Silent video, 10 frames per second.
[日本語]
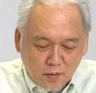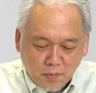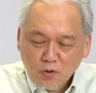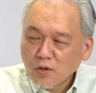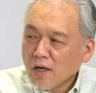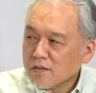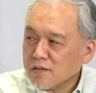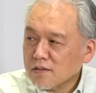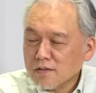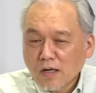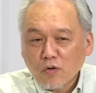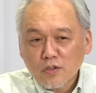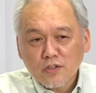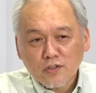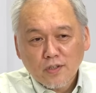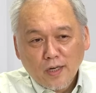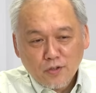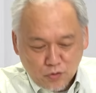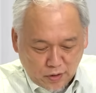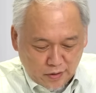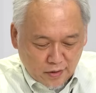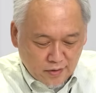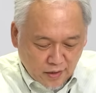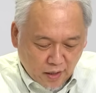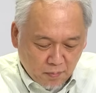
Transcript: ようやく治りつつあるようなんですが、